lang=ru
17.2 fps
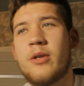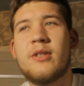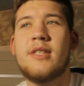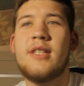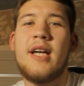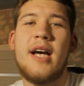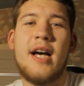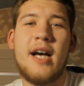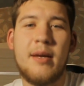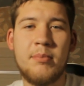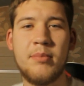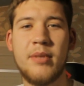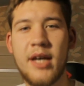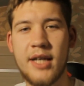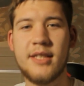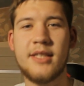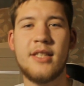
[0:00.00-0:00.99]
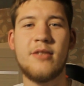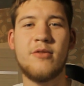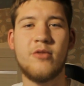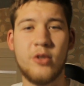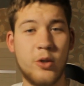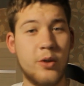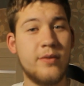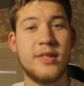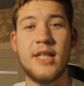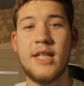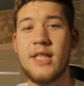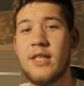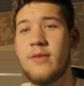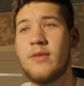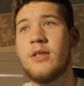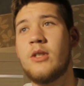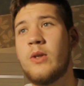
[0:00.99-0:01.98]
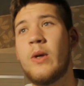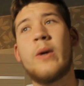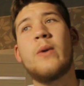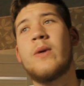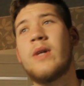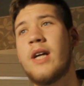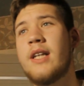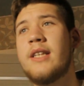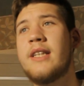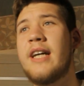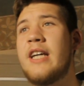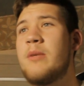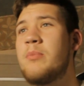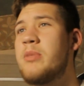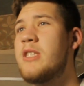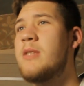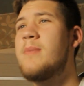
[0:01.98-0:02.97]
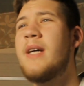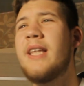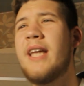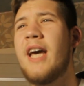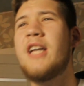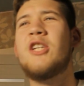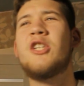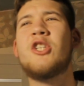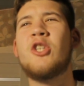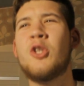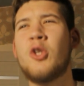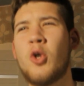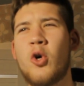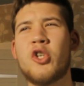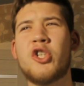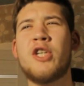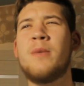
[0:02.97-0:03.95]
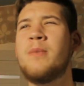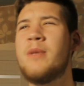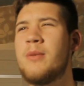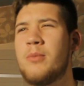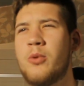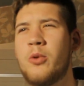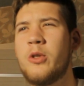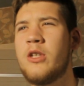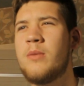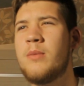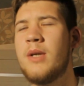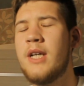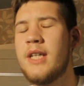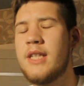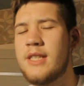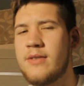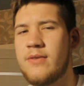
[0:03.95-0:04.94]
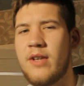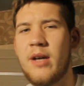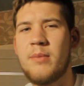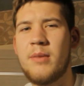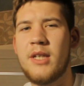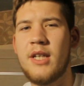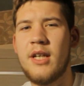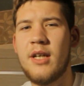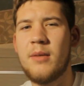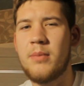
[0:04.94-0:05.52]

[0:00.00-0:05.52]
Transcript: Просто обязан вновь зайти в историю Хантера и посмотреть, что же мы будем с вами